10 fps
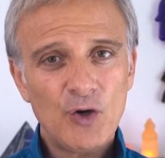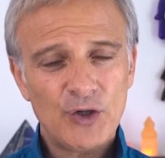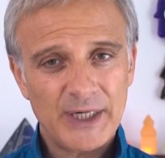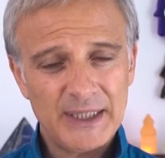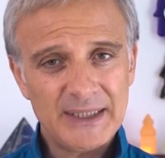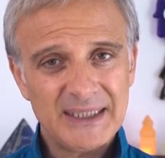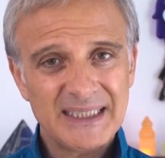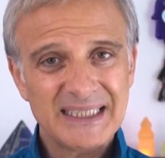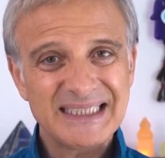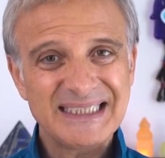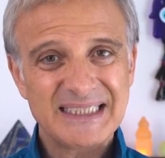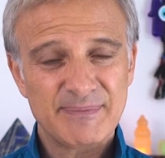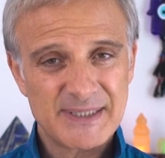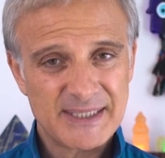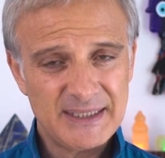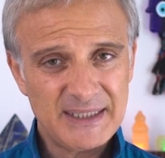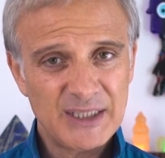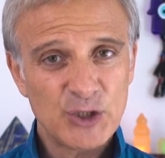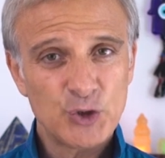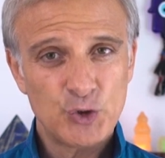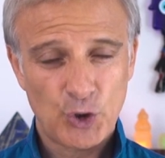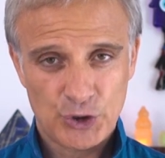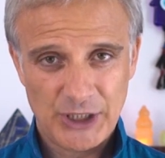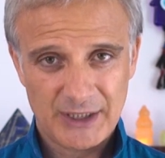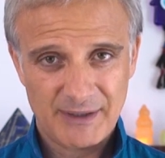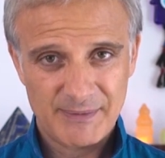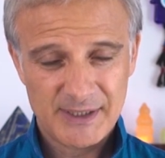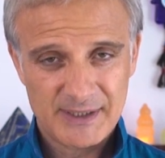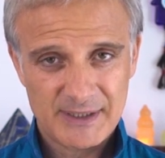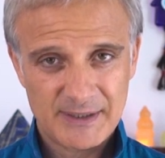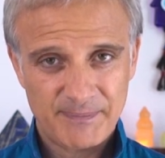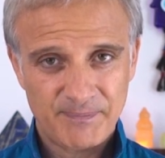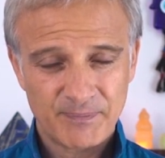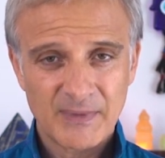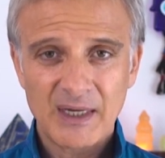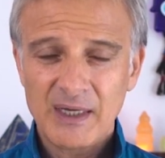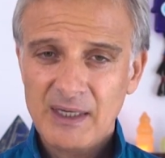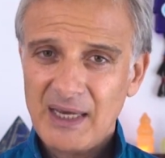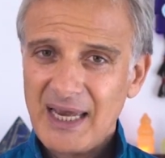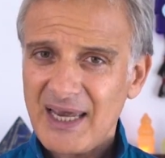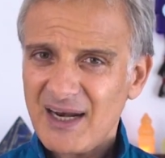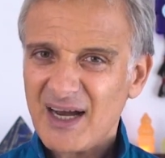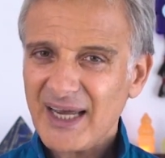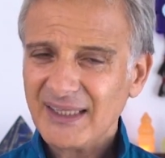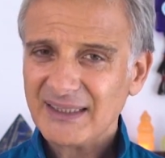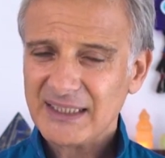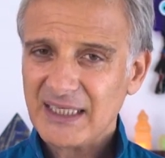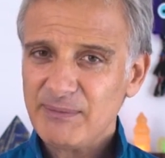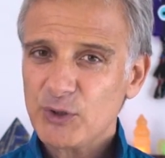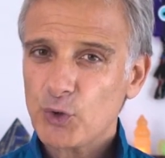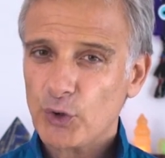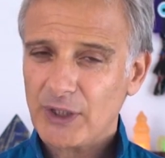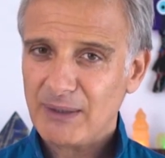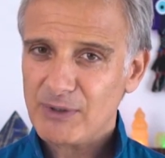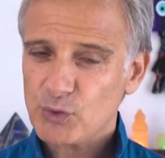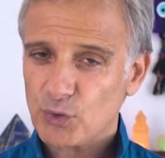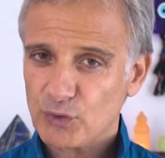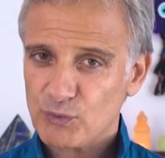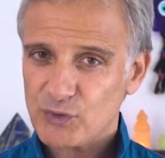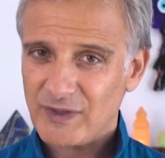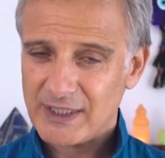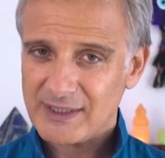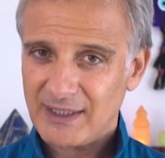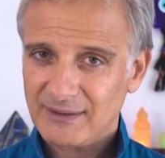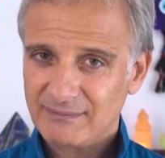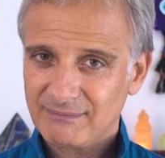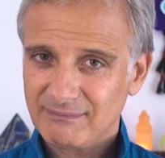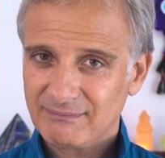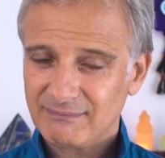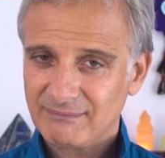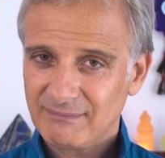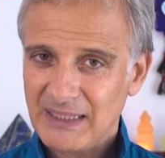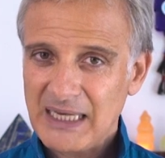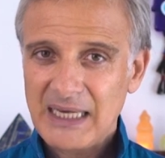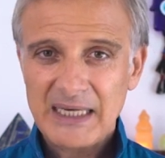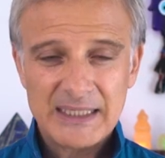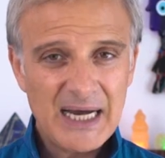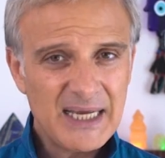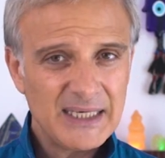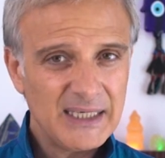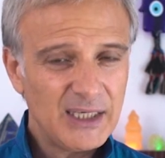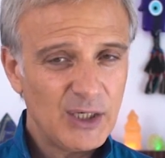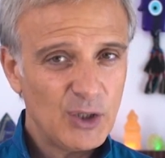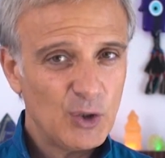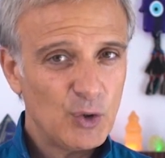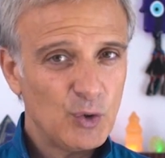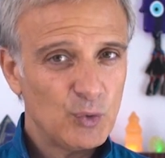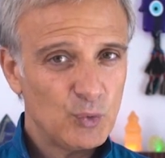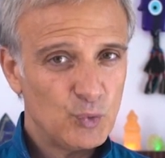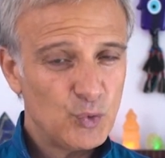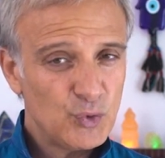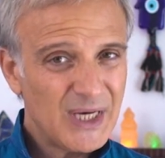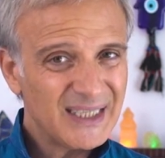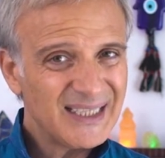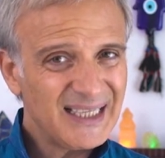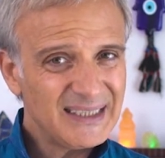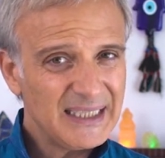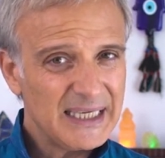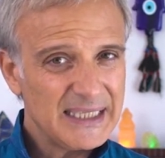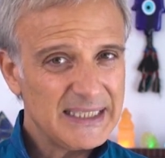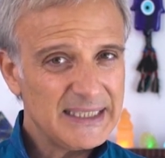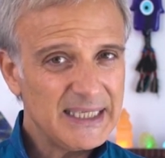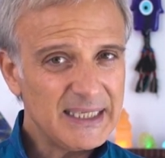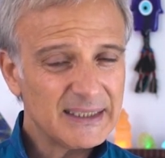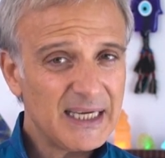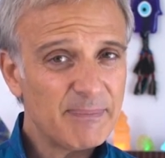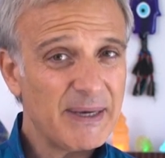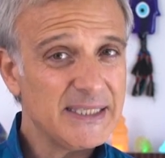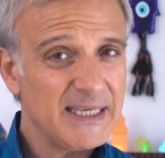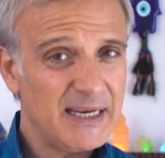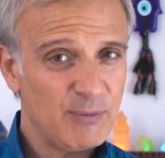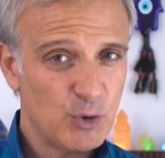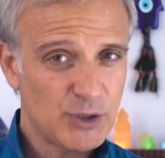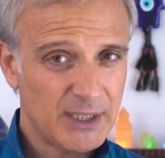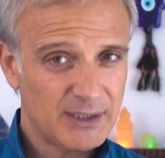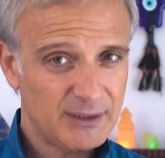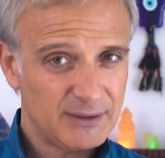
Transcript: Örneğin kırmızı kök şakramız. Eğer hayatla ilgili bir köklenme sorunumuz varsa, yani dünyadan yeteri kadar beslenemiyorsak,